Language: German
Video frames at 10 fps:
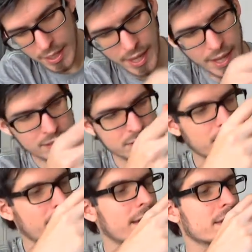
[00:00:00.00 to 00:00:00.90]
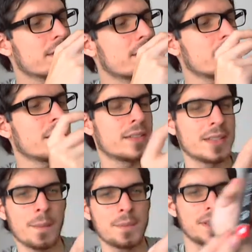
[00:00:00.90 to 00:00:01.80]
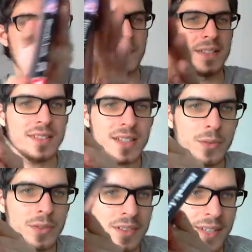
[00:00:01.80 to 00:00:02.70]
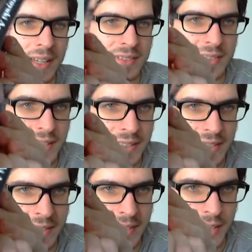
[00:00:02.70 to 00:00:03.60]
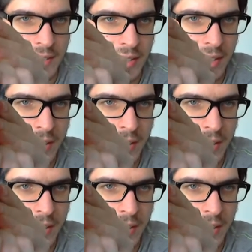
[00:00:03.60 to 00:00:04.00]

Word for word: Ach, ach so, ich habe ich hab das hier unten erst jetzt entdeckt.